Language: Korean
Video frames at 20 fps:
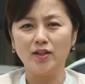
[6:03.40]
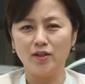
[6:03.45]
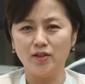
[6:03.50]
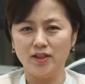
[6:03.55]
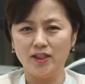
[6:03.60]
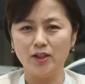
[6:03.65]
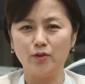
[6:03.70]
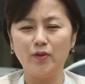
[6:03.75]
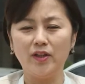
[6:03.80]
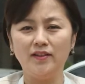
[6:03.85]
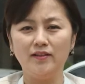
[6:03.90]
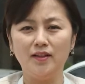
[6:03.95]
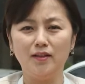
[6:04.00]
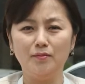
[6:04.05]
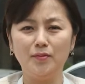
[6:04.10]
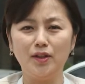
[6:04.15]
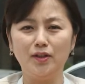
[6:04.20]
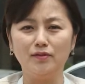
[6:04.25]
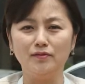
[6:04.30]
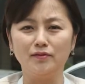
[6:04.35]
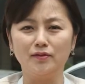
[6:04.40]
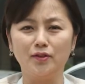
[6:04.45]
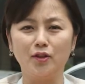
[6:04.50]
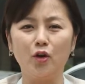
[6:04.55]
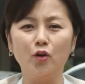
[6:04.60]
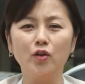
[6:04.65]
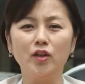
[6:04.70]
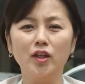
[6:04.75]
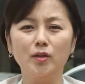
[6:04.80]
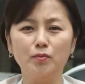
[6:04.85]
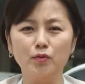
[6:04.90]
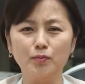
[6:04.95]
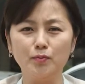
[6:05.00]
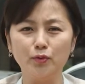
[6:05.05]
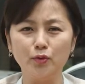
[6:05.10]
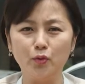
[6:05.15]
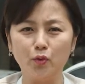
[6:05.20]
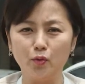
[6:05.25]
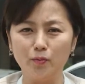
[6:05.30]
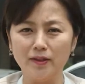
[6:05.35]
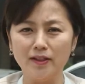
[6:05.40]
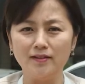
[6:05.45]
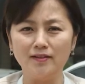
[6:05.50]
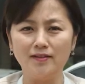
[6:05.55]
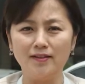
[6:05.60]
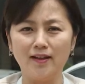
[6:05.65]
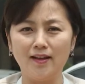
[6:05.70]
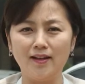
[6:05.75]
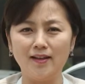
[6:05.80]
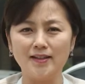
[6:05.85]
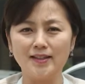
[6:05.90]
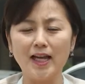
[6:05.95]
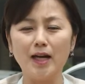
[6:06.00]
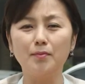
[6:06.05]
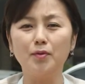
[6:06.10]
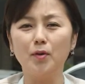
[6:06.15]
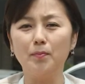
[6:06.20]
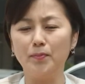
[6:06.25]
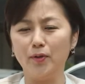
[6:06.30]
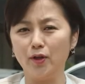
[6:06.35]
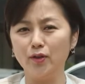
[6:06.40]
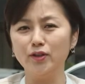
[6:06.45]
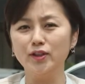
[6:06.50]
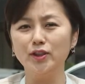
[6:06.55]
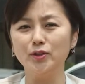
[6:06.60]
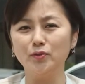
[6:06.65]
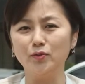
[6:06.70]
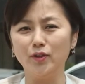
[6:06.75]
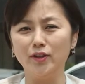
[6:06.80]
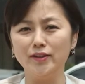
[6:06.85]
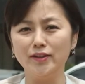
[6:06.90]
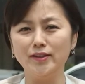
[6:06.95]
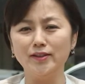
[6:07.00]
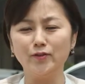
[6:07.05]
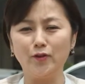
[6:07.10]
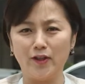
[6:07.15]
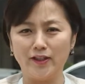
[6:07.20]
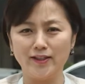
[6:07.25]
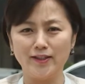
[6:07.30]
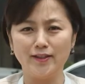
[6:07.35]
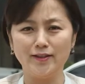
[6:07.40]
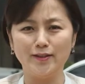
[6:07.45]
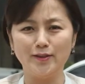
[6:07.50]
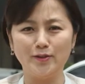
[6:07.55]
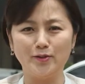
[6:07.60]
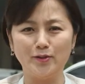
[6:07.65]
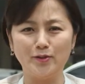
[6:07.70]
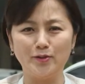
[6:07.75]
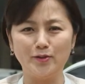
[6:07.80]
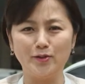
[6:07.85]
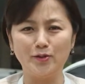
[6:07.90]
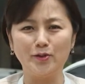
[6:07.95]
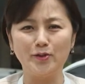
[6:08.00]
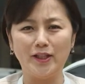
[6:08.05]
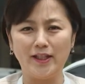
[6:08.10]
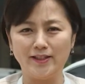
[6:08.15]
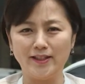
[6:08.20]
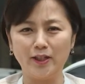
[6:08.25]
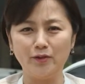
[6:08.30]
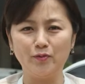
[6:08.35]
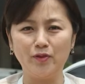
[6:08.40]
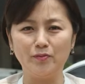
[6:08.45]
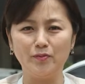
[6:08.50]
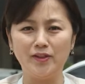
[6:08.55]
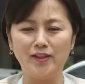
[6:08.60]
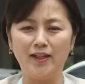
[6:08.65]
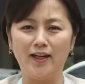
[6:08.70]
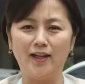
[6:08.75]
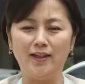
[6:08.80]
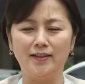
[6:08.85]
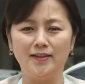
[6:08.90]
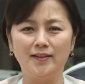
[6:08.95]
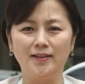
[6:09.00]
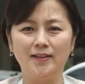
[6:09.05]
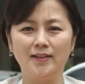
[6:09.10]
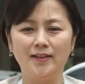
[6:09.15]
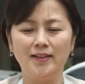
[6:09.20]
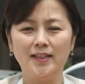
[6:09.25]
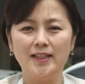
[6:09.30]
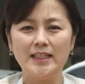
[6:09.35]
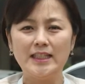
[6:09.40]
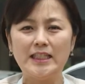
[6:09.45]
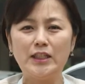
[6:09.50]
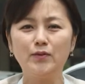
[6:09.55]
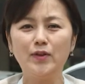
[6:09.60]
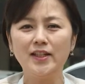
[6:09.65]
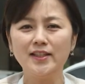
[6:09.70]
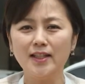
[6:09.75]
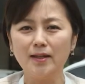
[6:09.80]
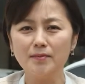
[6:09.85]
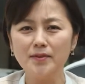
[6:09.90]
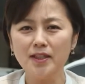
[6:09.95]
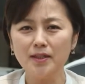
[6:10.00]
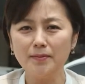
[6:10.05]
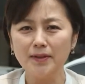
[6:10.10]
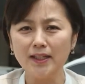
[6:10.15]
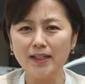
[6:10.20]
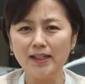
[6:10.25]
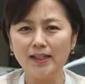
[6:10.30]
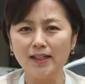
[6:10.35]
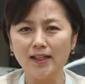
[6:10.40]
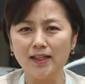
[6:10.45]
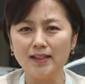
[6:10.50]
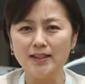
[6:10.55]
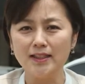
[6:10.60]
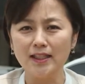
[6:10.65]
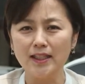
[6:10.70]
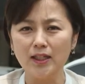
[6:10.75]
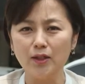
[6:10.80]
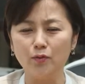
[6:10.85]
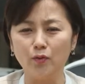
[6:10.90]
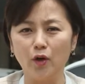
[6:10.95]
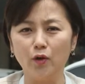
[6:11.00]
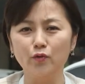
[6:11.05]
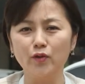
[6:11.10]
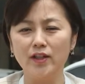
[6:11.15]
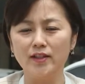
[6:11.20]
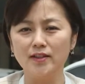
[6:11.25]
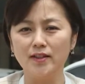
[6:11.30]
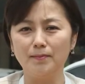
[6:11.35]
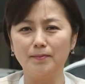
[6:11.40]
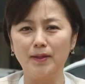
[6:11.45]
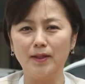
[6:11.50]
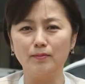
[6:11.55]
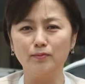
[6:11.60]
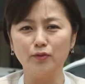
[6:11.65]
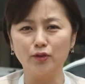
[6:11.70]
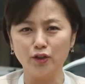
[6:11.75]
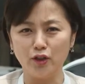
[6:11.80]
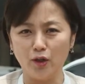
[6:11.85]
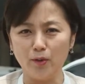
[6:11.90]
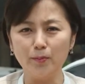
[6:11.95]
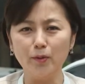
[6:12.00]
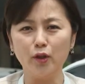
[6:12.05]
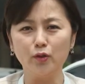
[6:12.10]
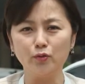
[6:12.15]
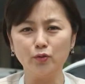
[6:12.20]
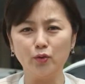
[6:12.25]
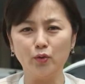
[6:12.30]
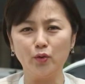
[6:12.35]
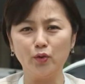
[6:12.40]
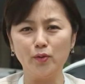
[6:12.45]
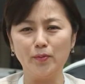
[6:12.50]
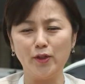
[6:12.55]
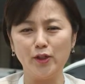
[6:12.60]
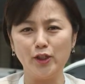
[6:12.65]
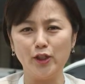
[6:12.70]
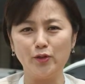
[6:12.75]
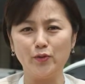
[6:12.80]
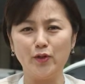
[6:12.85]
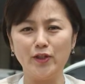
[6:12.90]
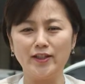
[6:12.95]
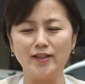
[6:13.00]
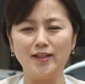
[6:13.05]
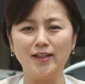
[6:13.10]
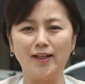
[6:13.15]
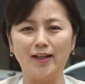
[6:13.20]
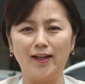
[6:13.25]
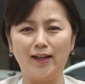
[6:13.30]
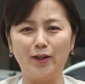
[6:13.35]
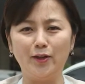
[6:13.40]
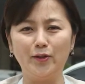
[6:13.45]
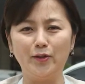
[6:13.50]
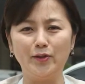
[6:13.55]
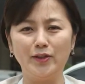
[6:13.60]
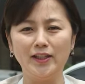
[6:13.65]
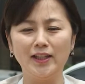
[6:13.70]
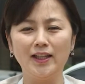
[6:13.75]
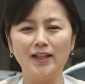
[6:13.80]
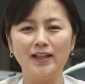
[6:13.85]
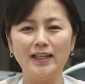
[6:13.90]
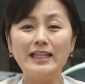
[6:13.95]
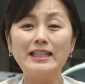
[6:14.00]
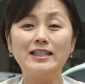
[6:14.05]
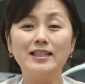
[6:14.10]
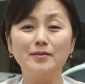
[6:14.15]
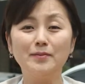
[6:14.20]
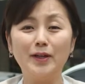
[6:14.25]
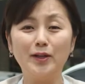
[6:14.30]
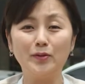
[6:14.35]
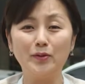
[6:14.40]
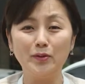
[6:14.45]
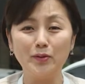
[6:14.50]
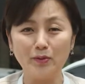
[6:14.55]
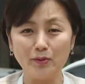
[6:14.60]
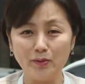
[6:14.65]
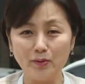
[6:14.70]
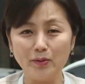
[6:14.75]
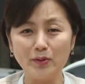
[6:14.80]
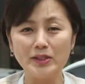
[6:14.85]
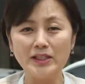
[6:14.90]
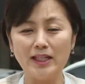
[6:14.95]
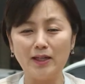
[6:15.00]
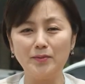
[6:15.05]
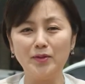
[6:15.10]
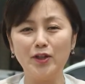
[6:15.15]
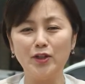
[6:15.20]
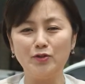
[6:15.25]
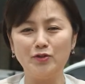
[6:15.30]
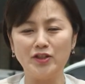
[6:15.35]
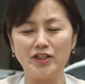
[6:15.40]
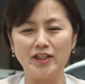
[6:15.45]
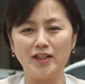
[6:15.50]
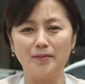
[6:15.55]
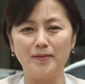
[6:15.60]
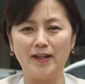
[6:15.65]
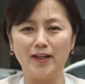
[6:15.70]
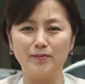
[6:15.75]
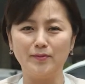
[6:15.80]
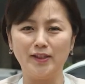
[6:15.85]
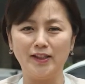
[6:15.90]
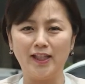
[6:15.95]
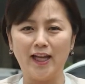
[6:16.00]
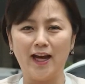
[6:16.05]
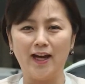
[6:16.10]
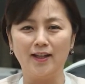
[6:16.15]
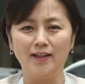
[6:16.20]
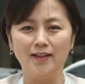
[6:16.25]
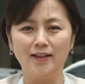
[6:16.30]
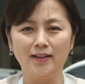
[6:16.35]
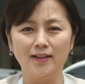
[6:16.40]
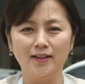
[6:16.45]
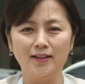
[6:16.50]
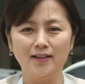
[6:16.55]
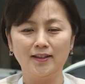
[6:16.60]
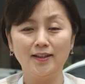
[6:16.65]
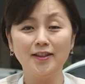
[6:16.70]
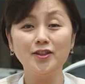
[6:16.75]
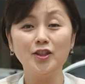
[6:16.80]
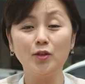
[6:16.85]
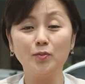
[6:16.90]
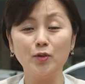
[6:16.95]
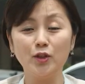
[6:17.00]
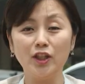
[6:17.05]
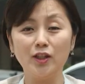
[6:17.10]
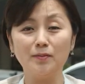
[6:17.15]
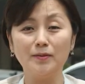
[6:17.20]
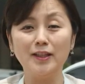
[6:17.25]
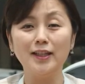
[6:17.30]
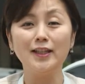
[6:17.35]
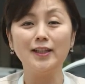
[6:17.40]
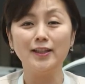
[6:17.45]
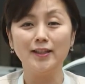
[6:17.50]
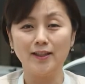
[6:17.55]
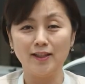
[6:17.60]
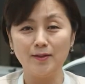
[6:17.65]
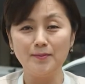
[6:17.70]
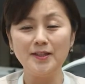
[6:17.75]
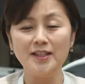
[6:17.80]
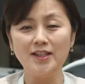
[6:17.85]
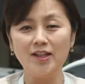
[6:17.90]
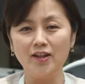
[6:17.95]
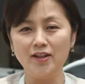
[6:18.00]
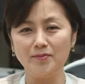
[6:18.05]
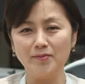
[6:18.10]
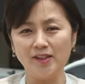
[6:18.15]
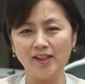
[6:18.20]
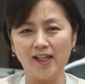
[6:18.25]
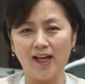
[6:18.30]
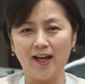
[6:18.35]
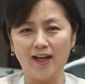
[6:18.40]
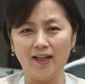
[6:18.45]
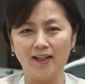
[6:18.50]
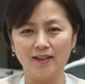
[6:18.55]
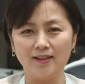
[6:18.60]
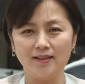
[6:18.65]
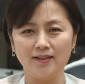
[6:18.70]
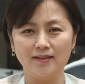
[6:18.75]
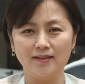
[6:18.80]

설치된다면 경기북부 도민들의 사법평등권을 되찾을 것으로 예상됩니다. 10월 31일까지 원외재판부 서명운동을 펼치고 있으니까요. 잊지 말고 꼭 참여해 주시기 바랍니다. 의정부TV 김인선입니다.